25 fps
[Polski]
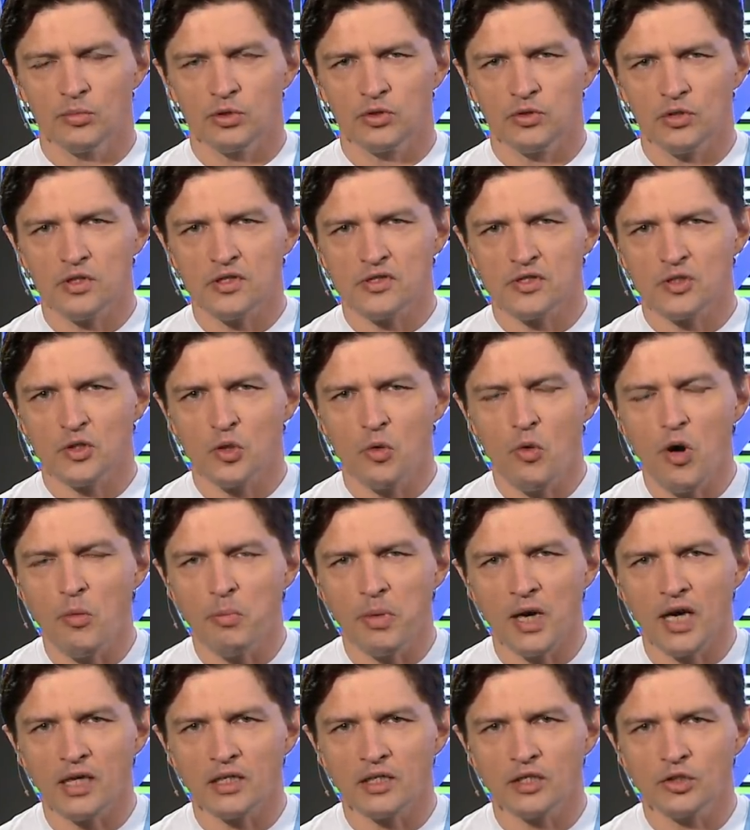Bo to jest
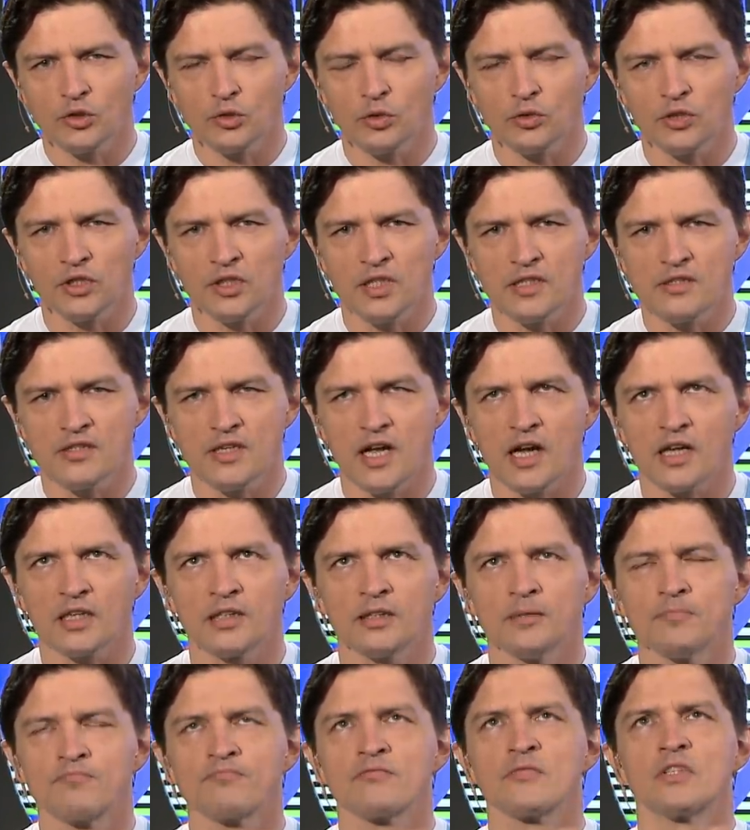chłopak, który jest
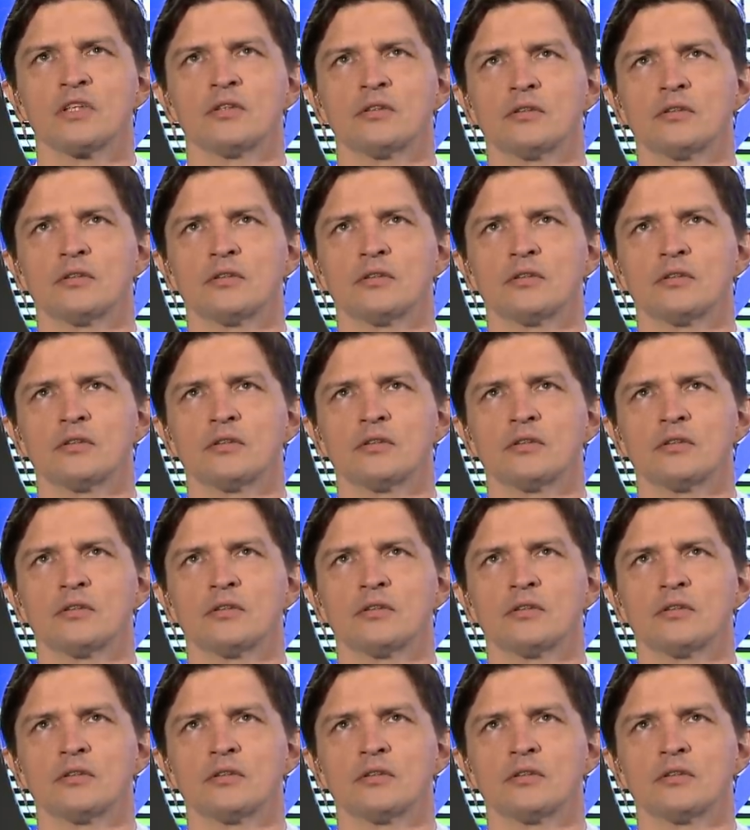jak